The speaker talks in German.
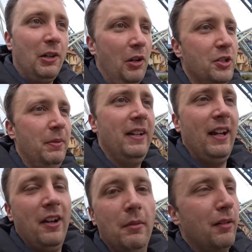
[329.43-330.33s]
wir können später
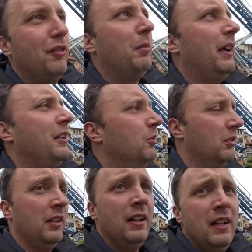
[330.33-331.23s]
ja nochmal
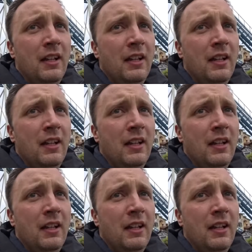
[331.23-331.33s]
vorbeigucken.